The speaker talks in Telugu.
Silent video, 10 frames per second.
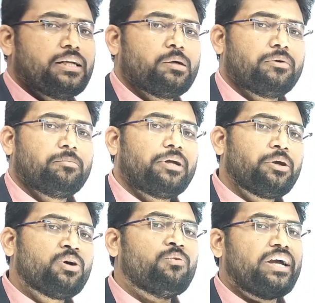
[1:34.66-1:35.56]
జనరల్గా మనం మన
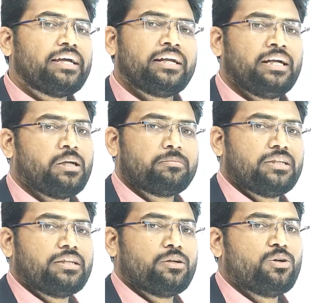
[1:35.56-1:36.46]
యొక్క వైఖరి అంటాం
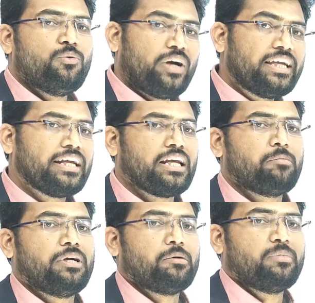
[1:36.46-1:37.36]
కదా తెలుగులో వైఖరి
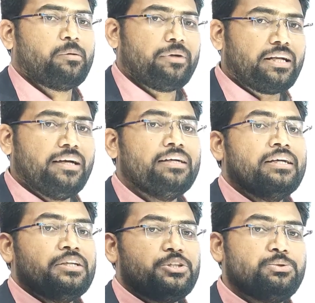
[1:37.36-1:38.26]
అనమాట మనం ఎట్లా
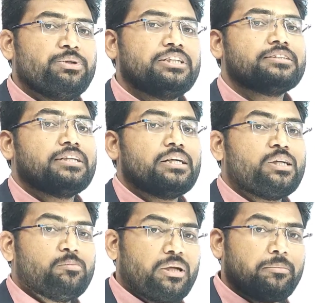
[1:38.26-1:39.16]
సిచ్యువేషన్స్
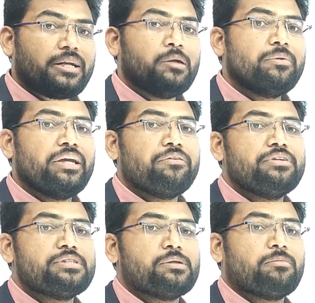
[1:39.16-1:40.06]
తగ్గట్టు మనం ఎట్లా బిహేవ్
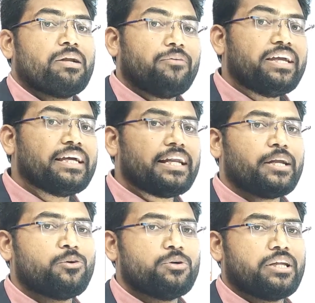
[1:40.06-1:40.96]
చేస్తాం మన వైఖరి
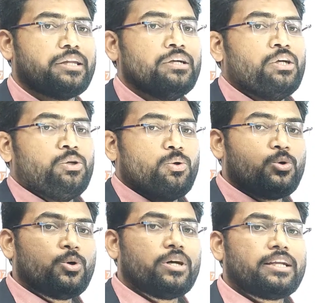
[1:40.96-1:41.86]
ఎట్లుంటుంది సో
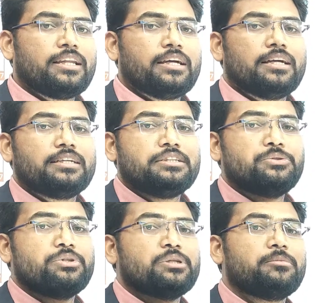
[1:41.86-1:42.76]
ఒక్కొక్కరి
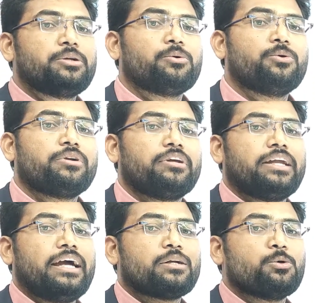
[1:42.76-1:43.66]
సిచ్యువేషన్ బట్టి ఒక్కొక్కటి
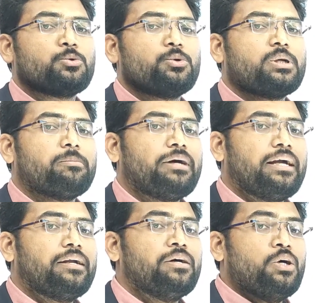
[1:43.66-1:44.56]
రియాక్ట్ అవుతూ ఉంటాం
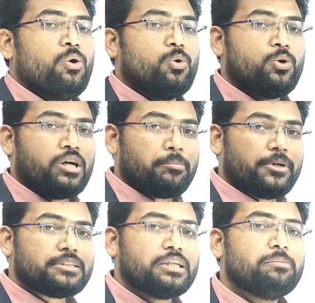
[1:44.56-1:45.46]
అండ్ ఒక్కొక్క
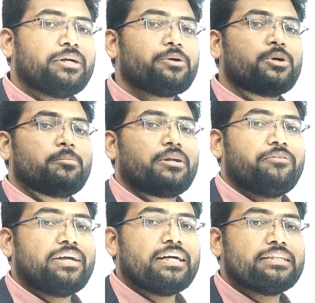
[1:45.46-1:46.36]
పర్సన్ని బట్టి కూడా మన
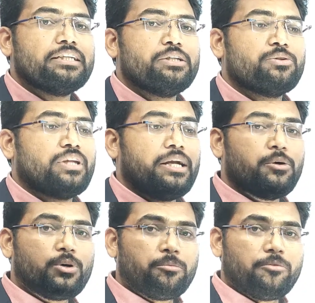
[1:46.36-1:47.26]
వైఖరి చేంజ్ అవుతుంది
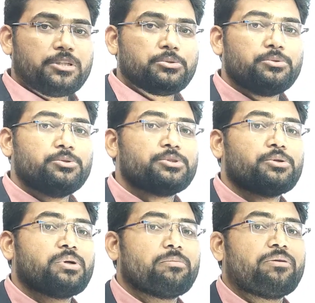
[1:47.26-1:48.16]
అండ్ ఒక వస్తువుని
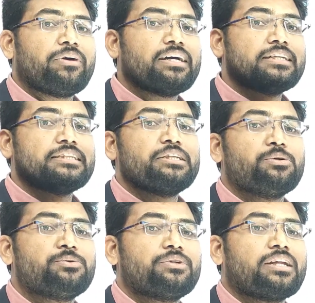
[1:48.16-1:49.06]
చూసినా కూడా మన వైఖరి చేంజ్
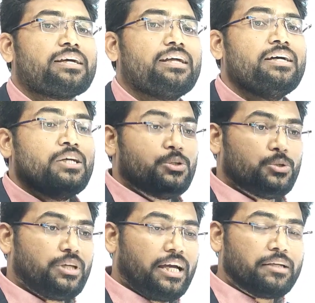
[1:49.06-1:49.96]
అవుతుంటుంది కదా సో
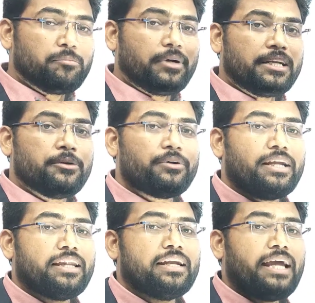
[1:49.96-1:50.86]
దాన్ని బట్టి
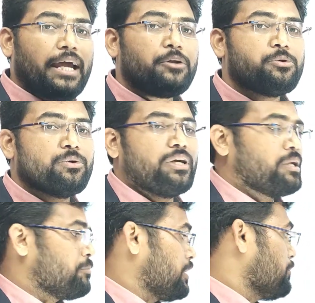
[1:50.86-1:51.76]
ఉండేదాన్ని యాటిట్యూడ్
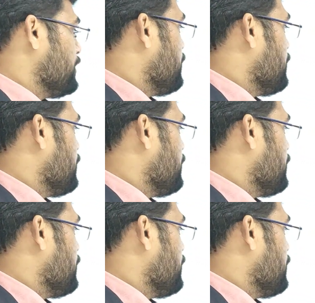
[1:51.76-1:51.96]
అంటాం మనం